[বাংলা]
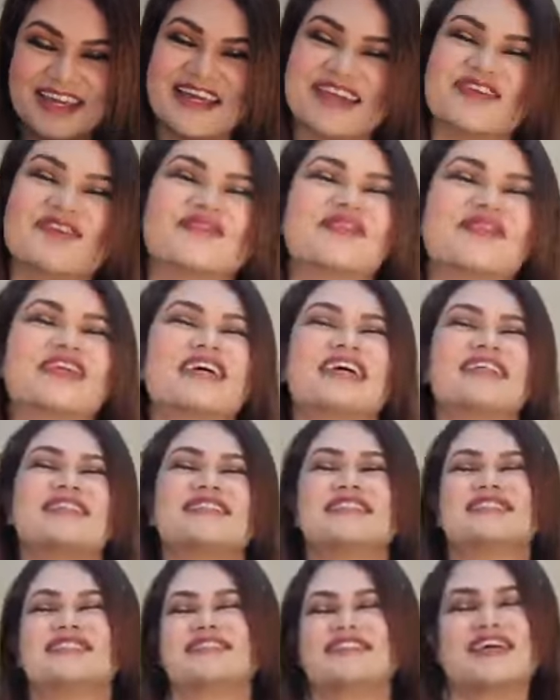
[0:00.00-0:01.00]
কেন পরে
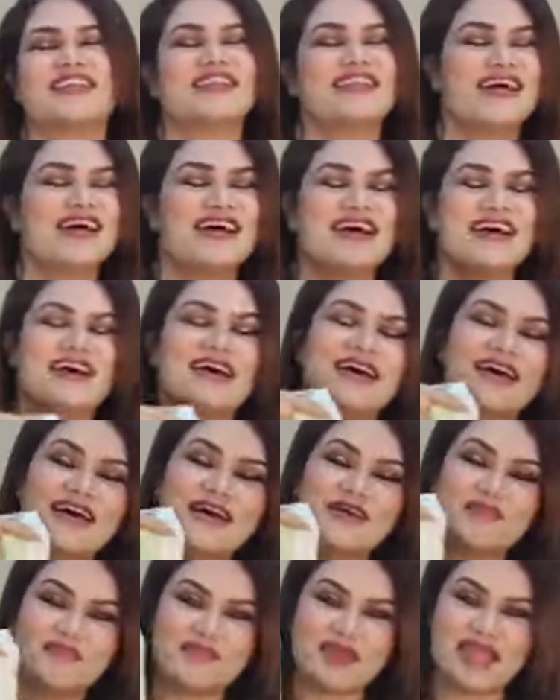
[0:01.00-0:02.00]
আছিস আল্লাহ
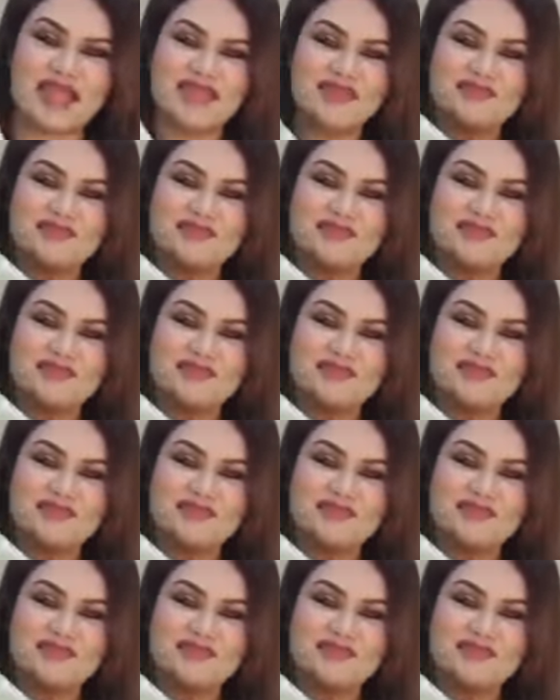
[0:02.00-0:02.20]
মেইন